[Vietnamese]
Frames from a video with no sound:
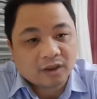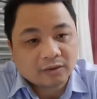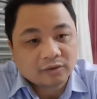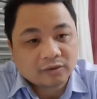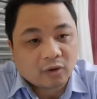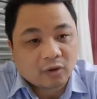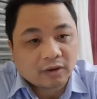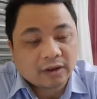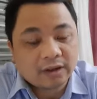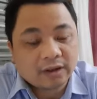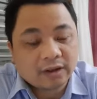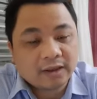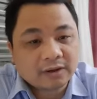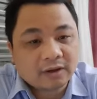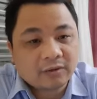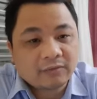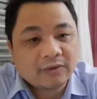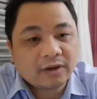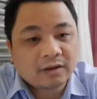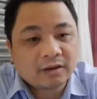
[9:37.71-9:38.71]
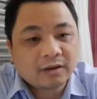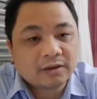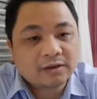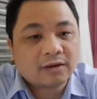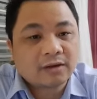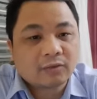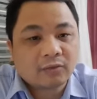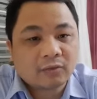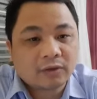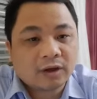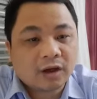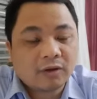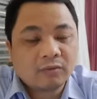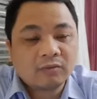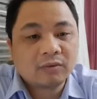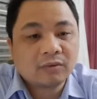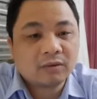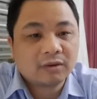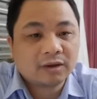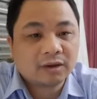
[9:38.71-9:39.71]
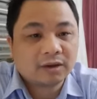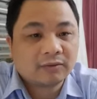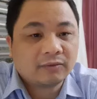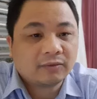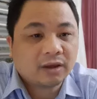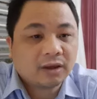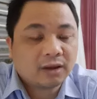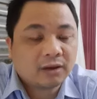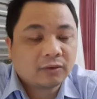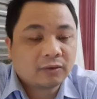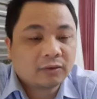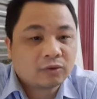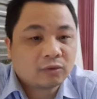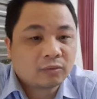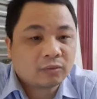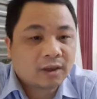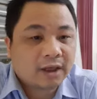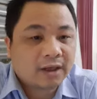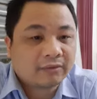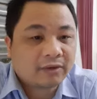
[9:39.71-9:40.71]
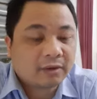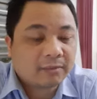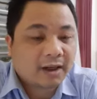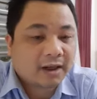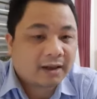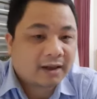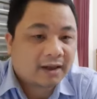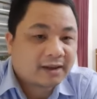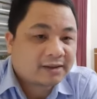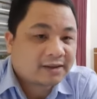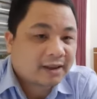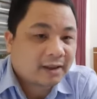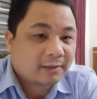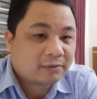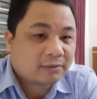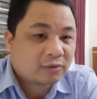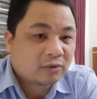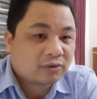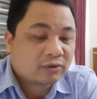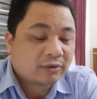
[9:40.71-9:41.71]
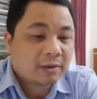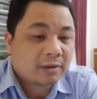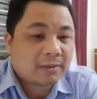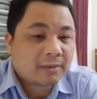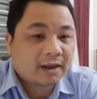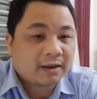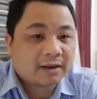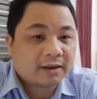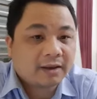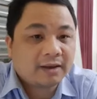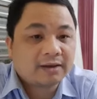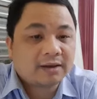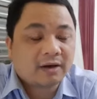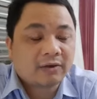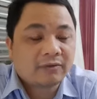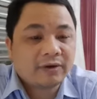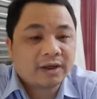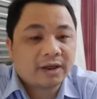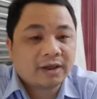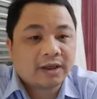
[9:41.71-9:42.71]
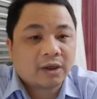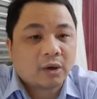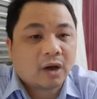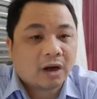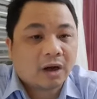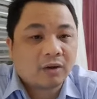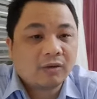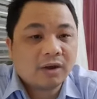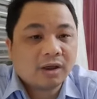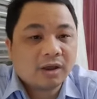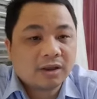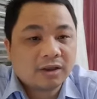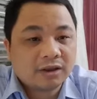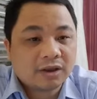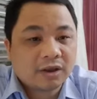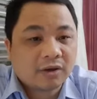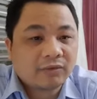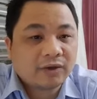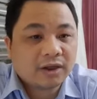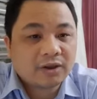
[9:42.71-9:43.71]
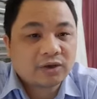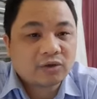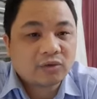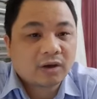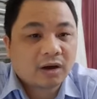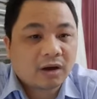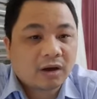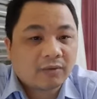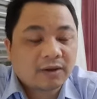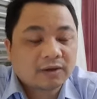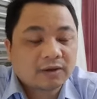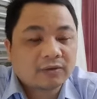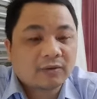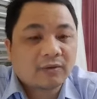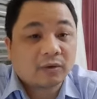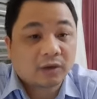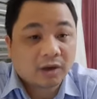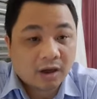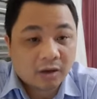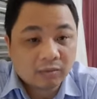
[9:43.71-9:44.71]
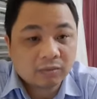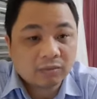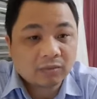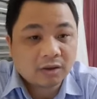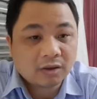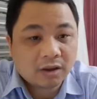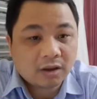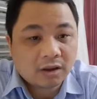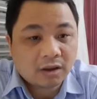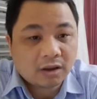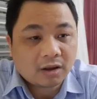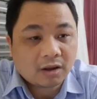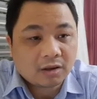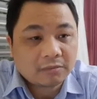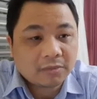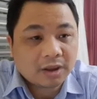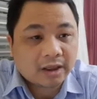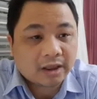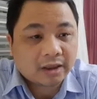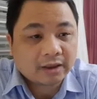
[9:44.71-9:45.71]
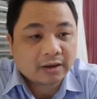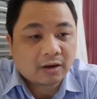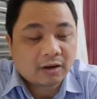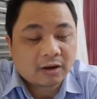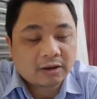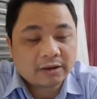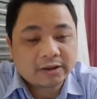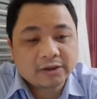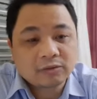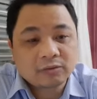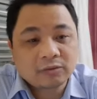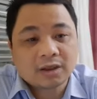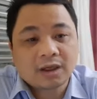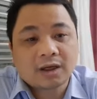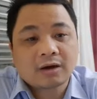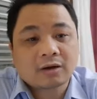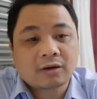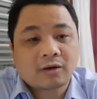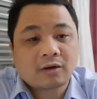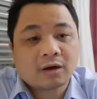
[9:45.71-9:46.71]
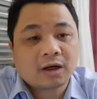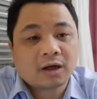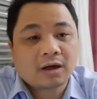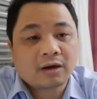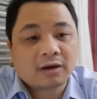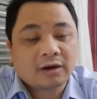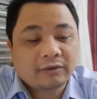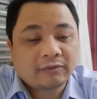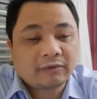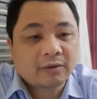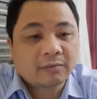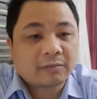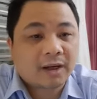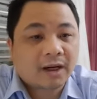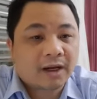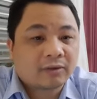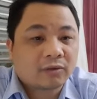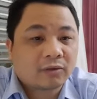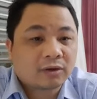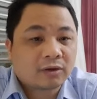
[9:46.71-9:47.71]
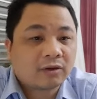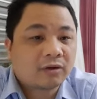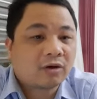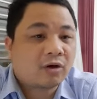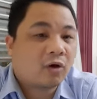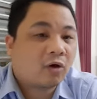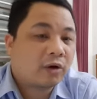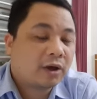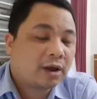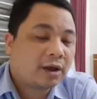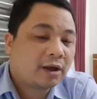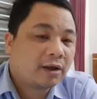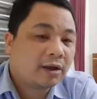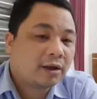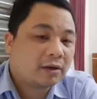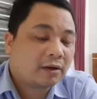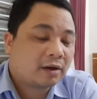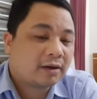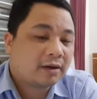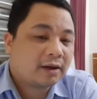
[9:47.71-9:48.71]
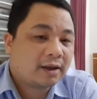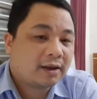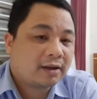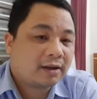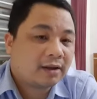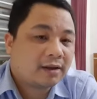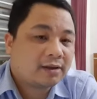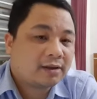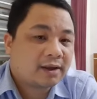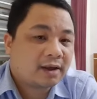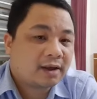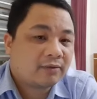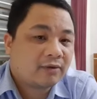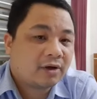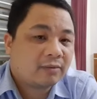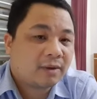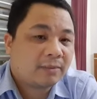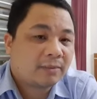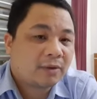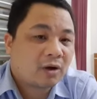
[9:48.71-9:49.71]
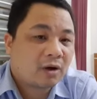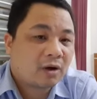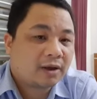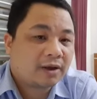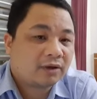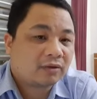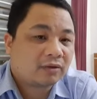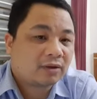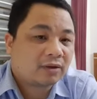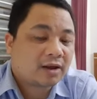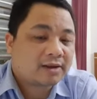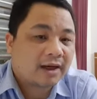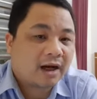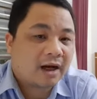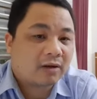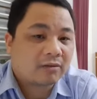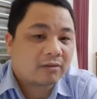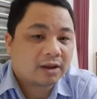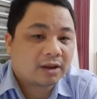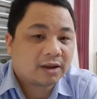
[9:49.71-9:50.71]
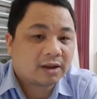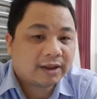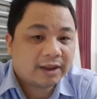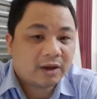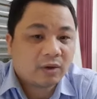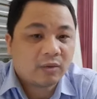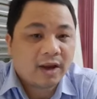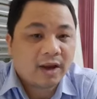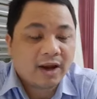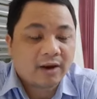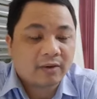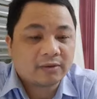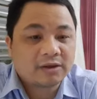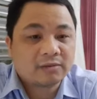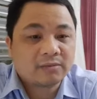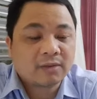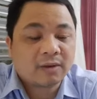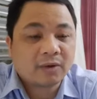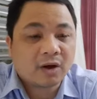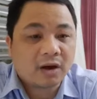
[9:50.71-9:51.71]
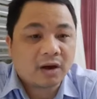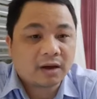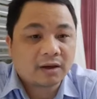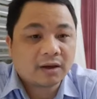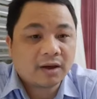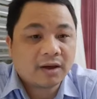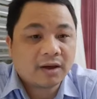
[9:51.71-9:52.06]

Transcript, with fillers: chuẩn nghề nghiệp giáo viên cơ sở phổ thông thì với nội dung này văn bản này thì sẽ áp dụng cho các bạn thi giáo viên tiểu học giáo viên trung học và trung học phổ thông à, bên cạnh đó thì chúng ta có các văn bản của từng khối thấy ờ, sẽ với mầm non thì chúng ta sẽ học cái điều lệ của trường mầm non